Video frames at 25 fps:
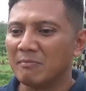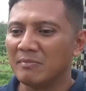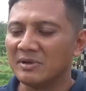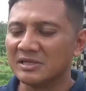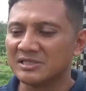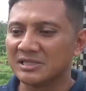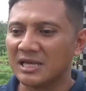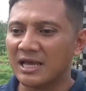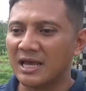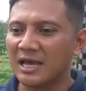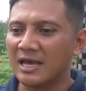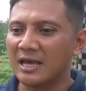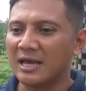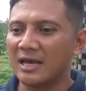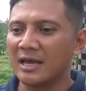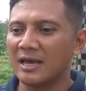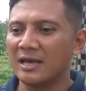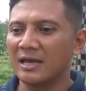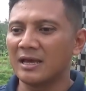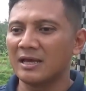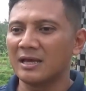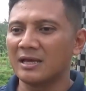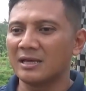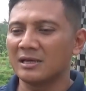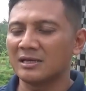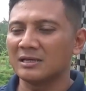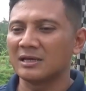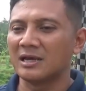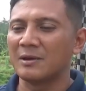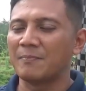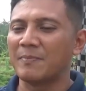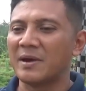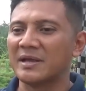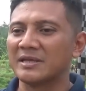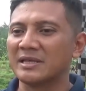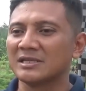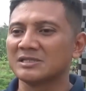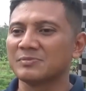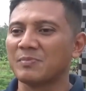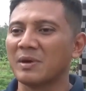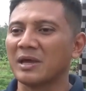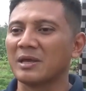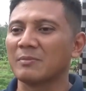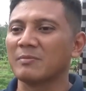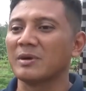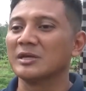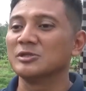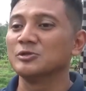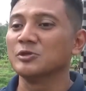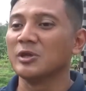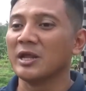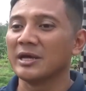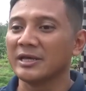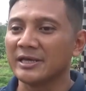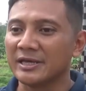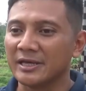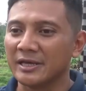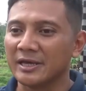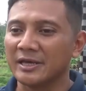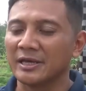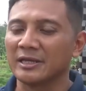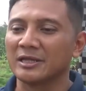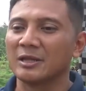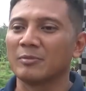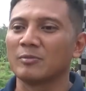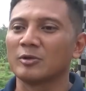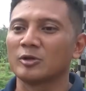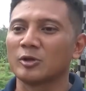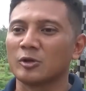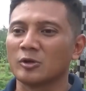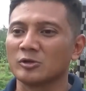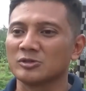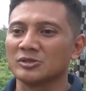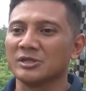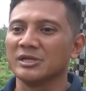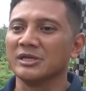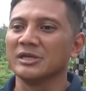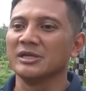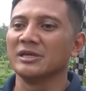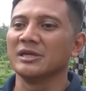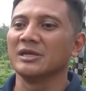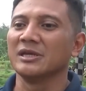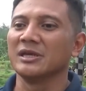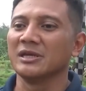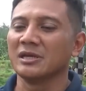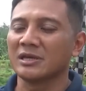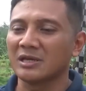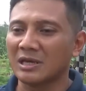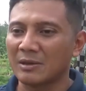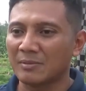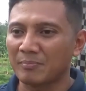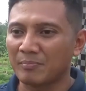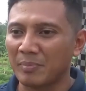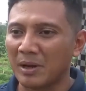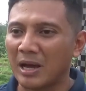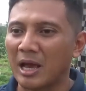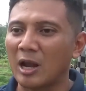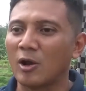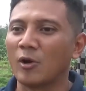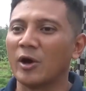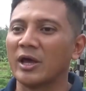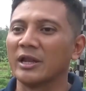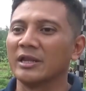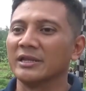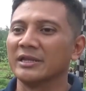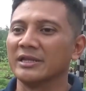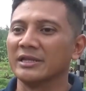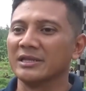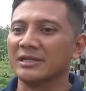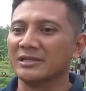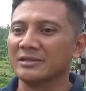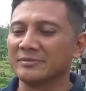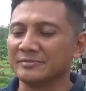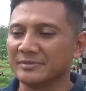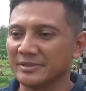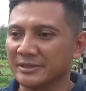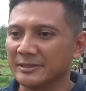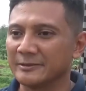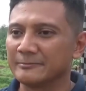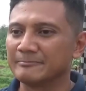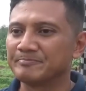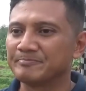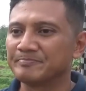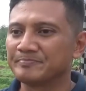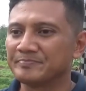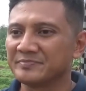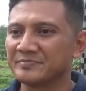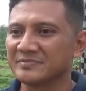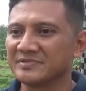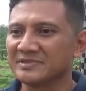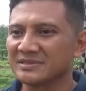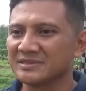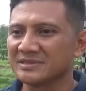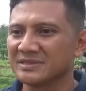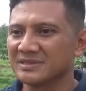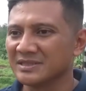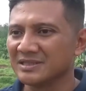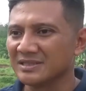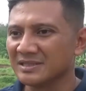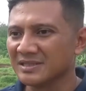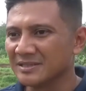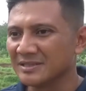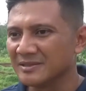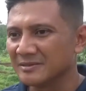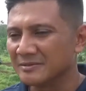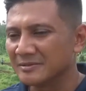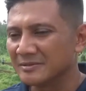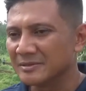bisa kedepannya semakin maju lagi kegiatan motocross di Pekalongan ini. Jadi diikuti berapa